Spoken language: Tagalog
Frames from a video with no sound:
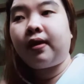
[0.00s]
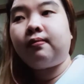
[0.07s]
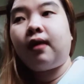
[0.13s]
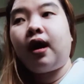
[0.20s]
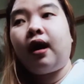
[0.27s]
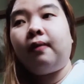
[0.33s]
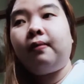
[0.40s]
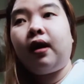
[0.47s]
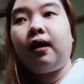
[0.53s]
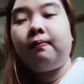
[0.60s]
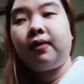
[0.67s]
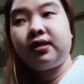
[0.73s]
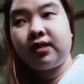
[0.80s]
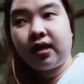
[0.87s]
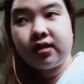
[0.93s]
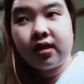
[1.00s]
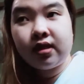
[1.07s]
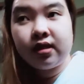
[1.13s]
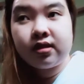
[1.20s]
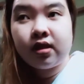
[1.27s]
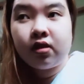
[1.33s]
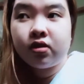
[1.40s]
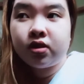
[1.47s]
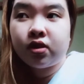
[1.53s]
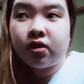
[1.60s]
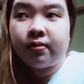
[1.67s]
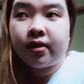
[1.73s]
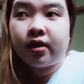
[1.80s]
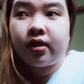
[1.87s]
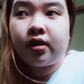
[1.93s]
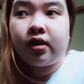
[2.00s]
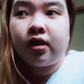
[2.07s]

mahaba ang pasensya niya sa customer,